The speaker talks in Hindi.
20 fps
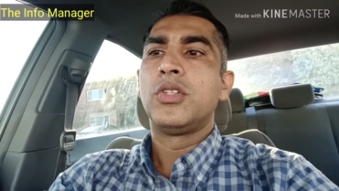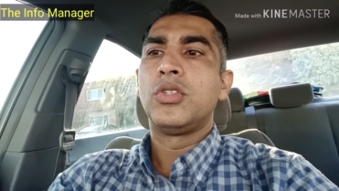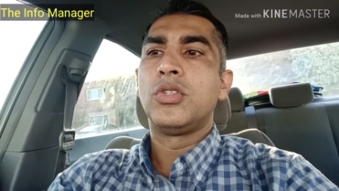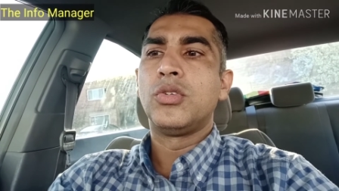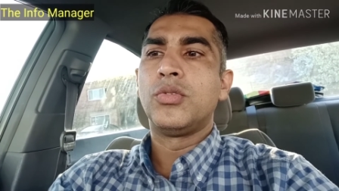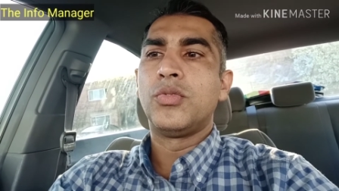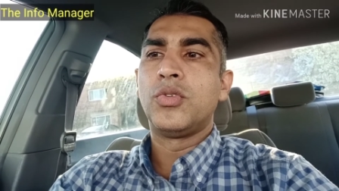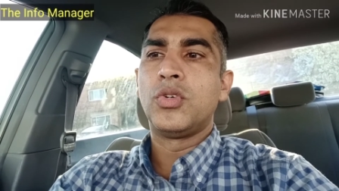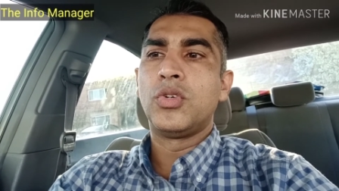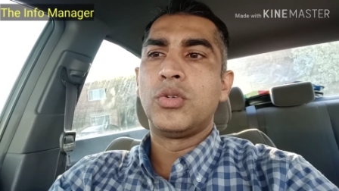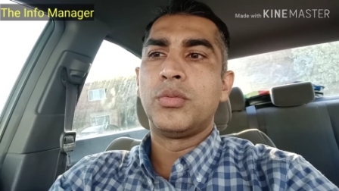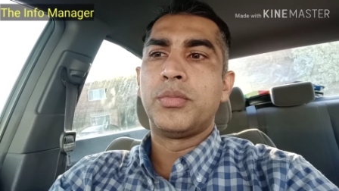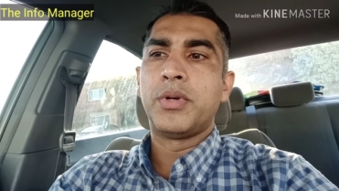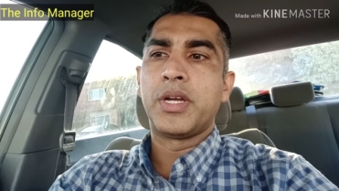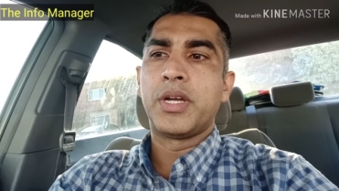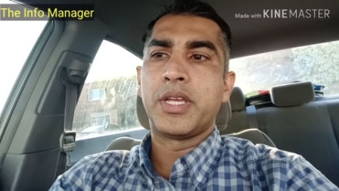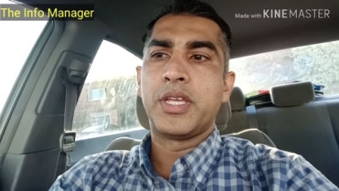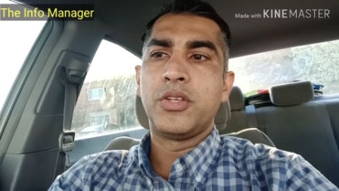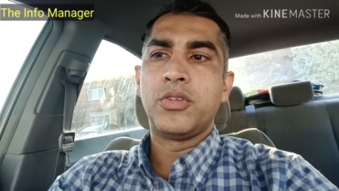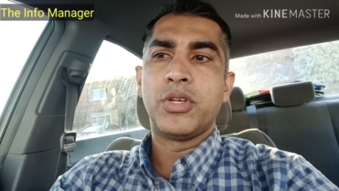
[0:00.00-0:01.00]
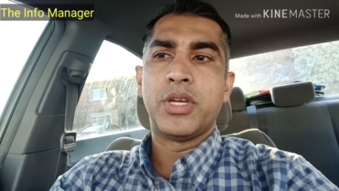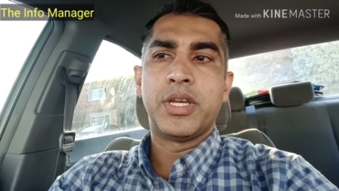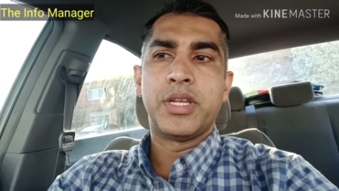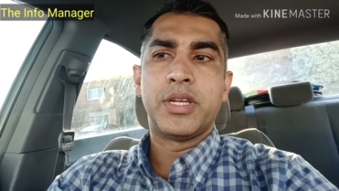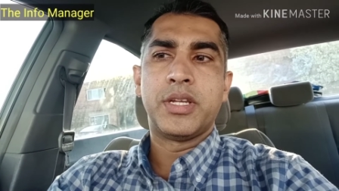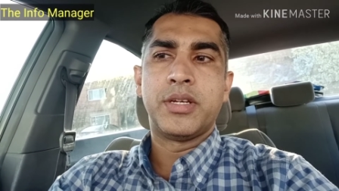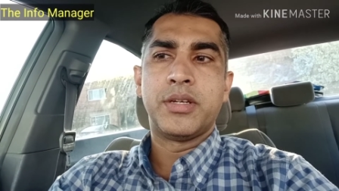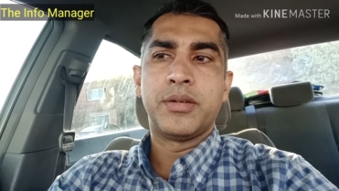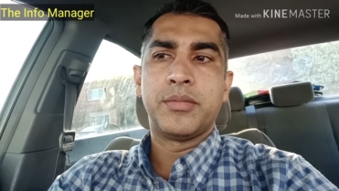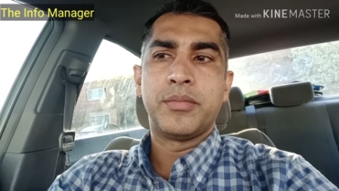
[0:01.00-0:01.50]
तो वो बाकी जो है
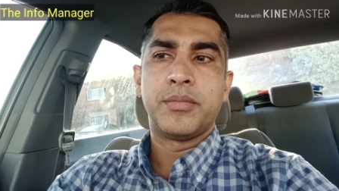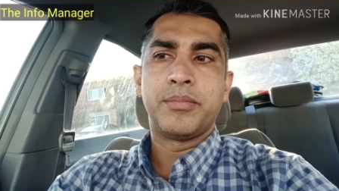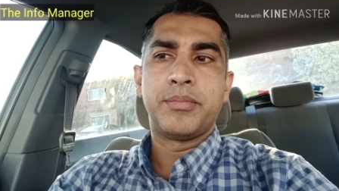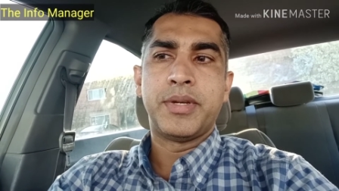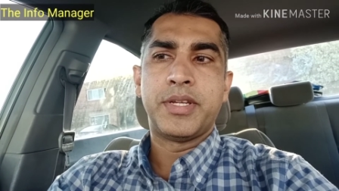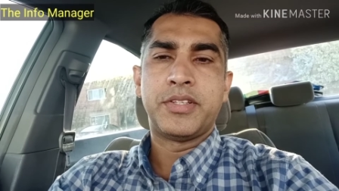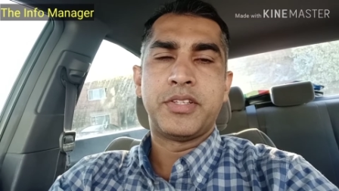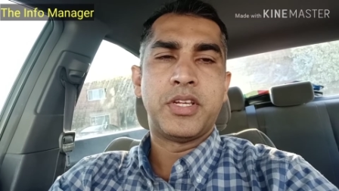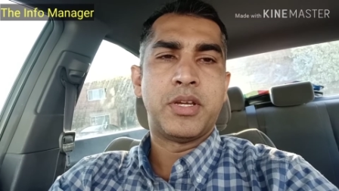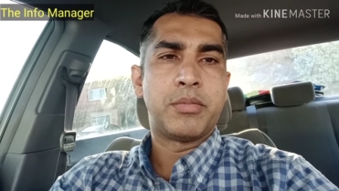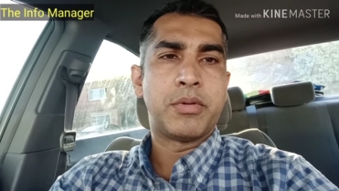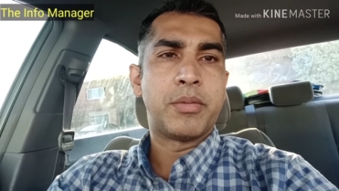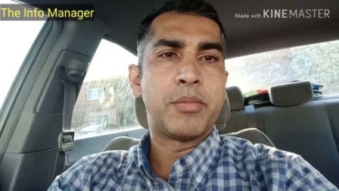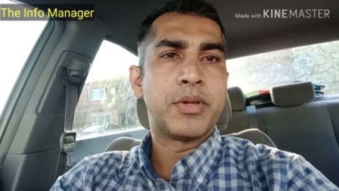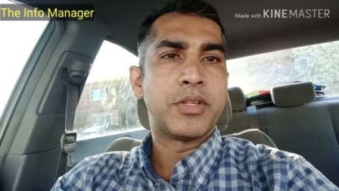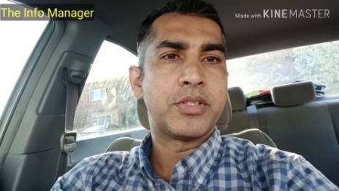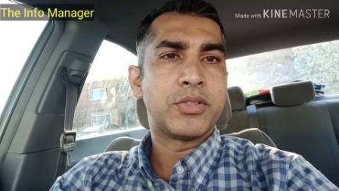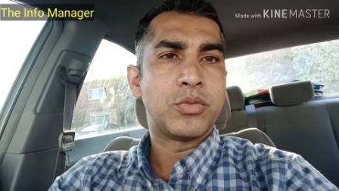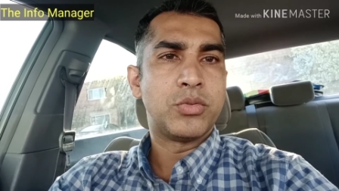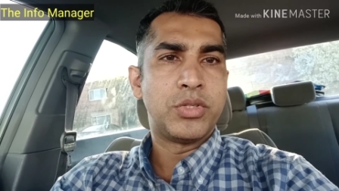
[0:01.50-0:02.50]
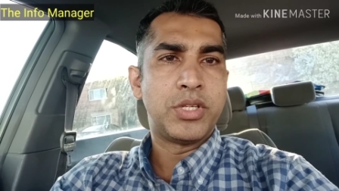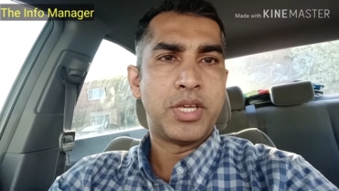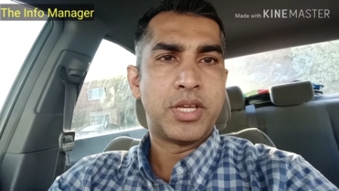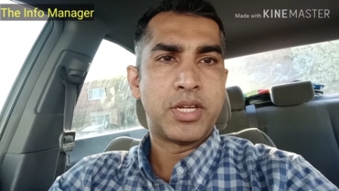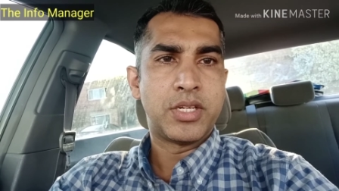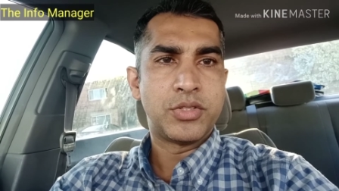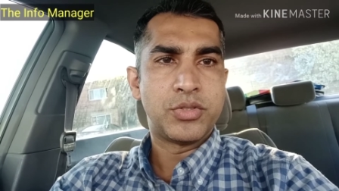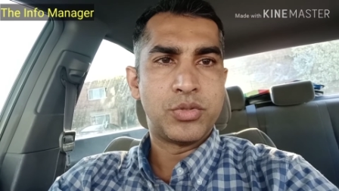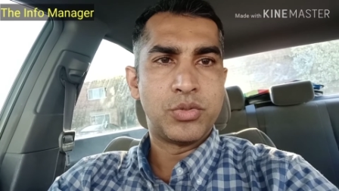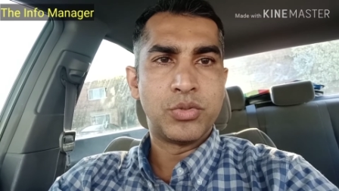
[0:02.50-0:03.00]
ना पैसे आपके पास खुद ही
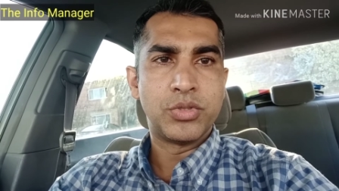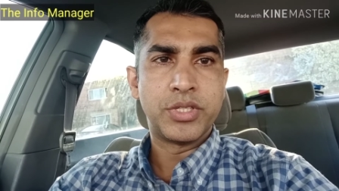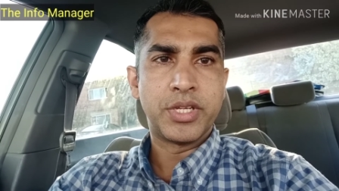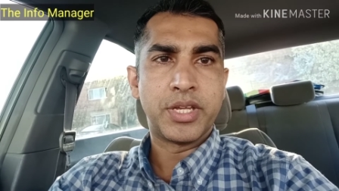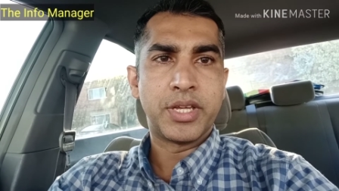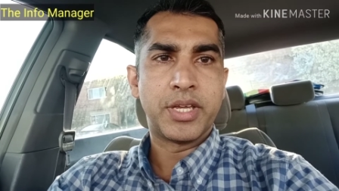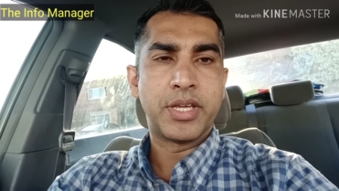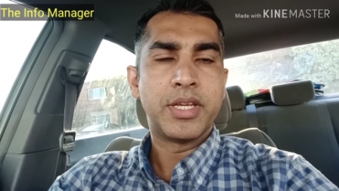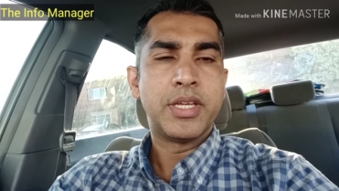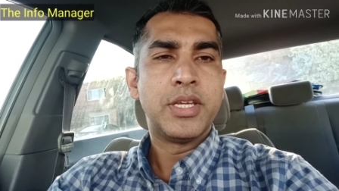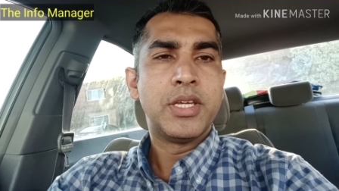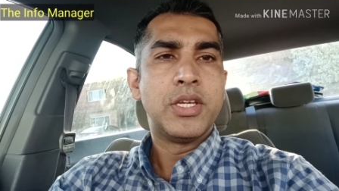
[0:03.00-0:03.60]
आना शुरू हो जाएंगे